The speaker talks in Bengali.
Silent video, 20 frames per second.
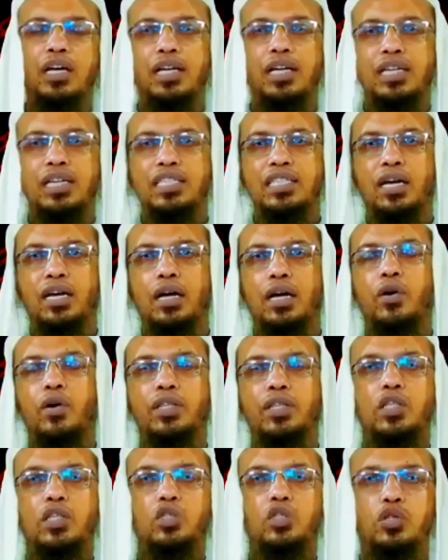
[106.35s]
নিজেরা খাওয়া
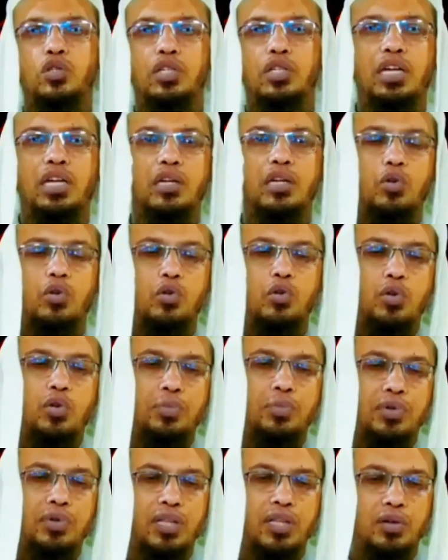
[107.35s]
আত্মীয় স্বজনকে দান করো
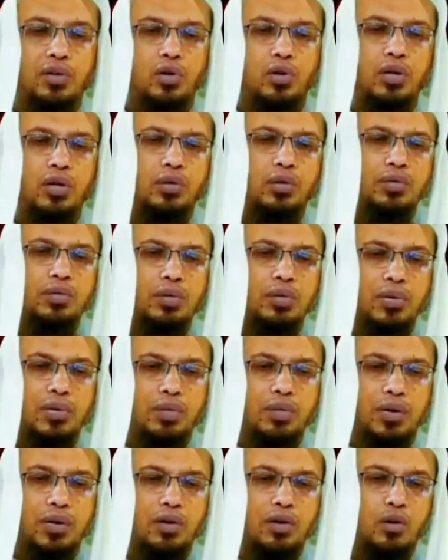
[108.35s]
গরিবকে দান করো এরকম তিন
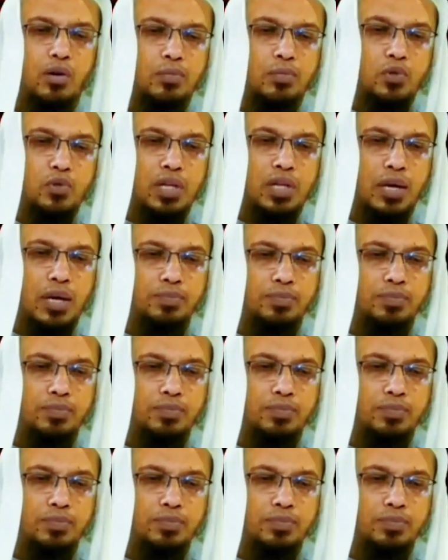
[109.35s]
ভাগে ভাগ করা মুস্তাহাব